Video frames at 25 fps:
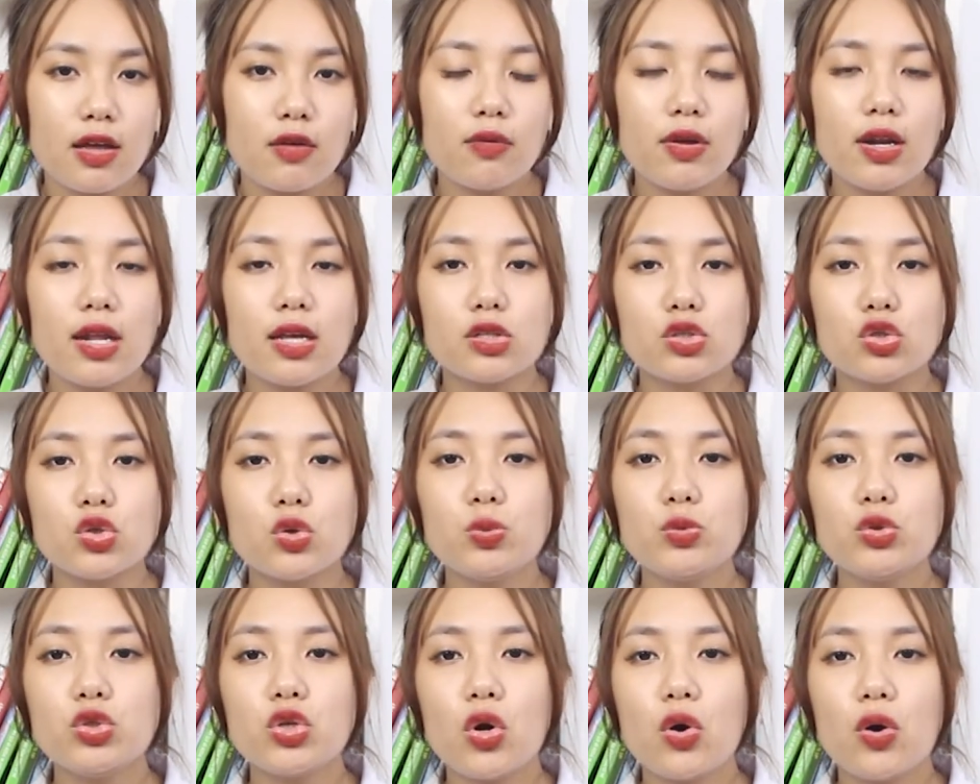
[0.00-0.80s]
Và để
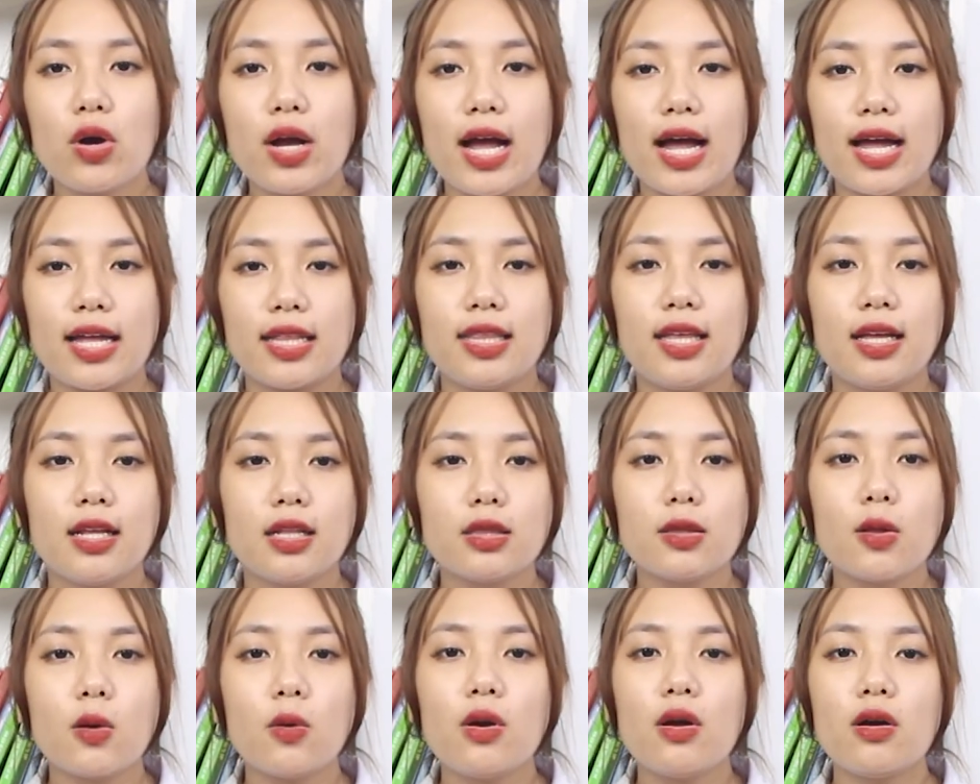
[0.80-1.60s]
giúp cho cải thiện
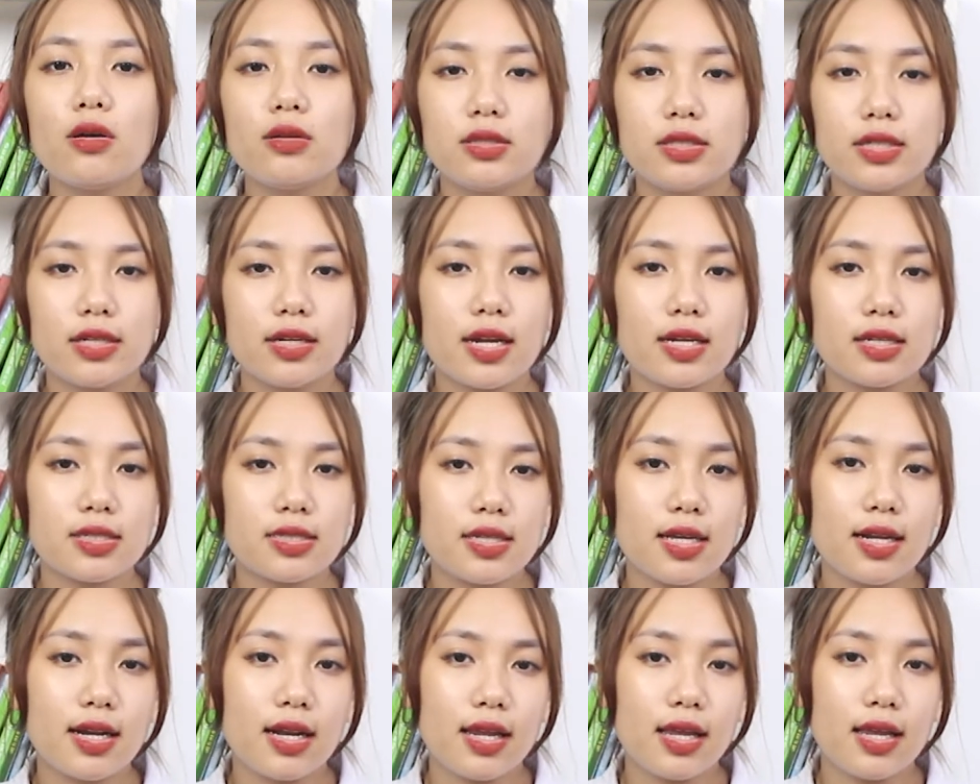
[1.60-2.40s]
tốt hơn chức năng
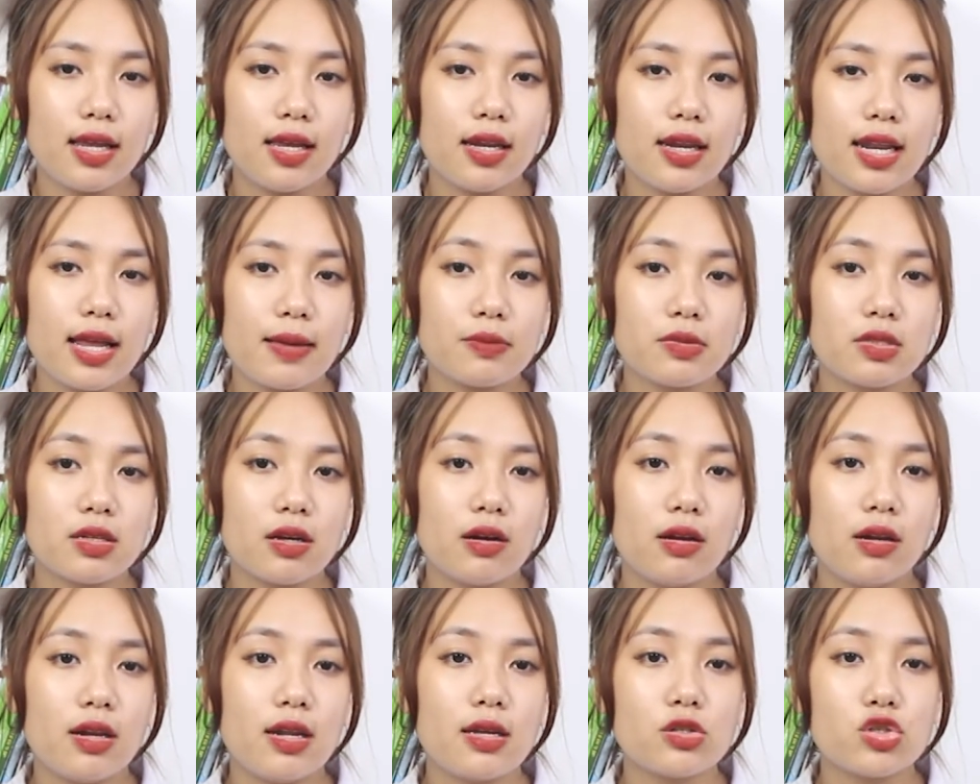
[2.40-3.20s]
sinh lý, nam
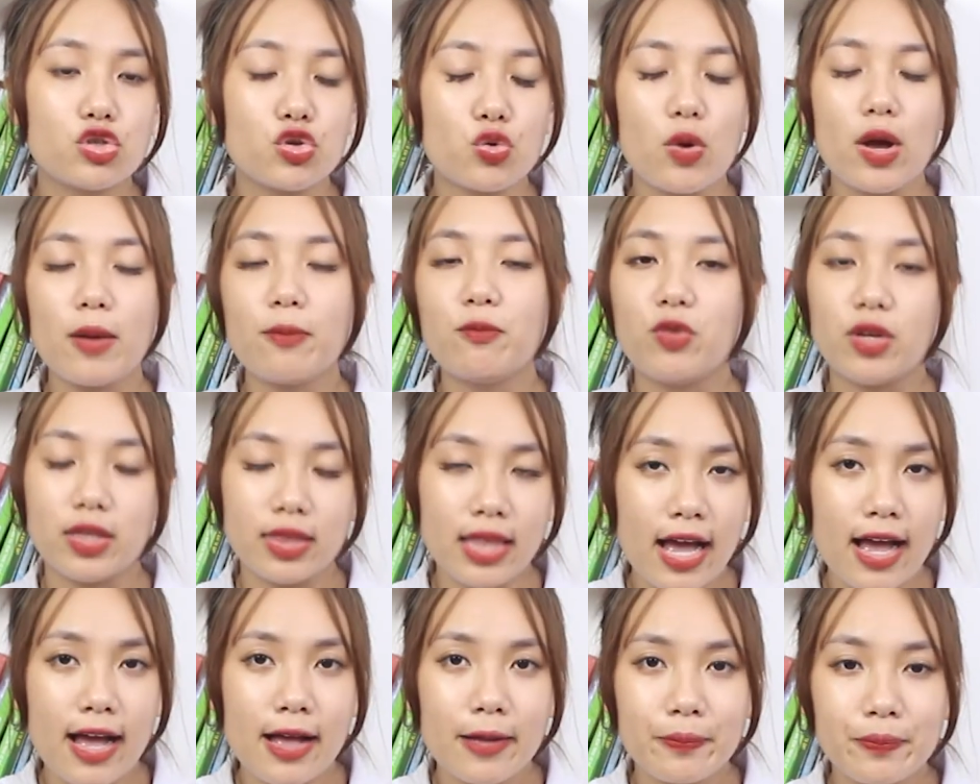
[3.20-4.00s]
giới nên squat với
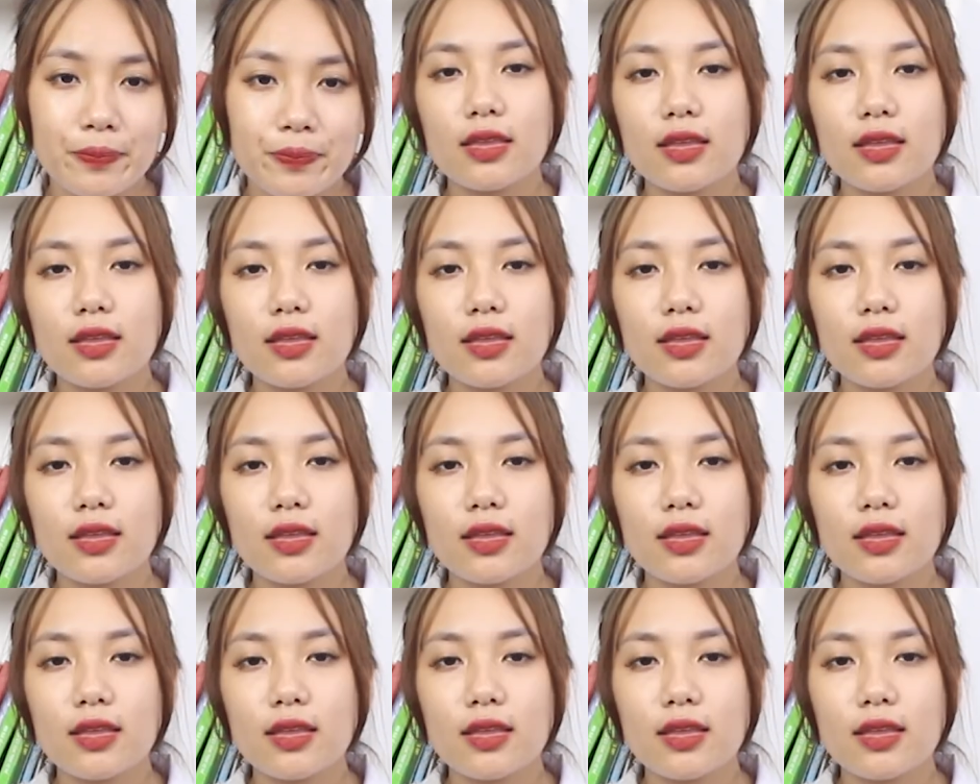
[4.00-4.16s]
tạ.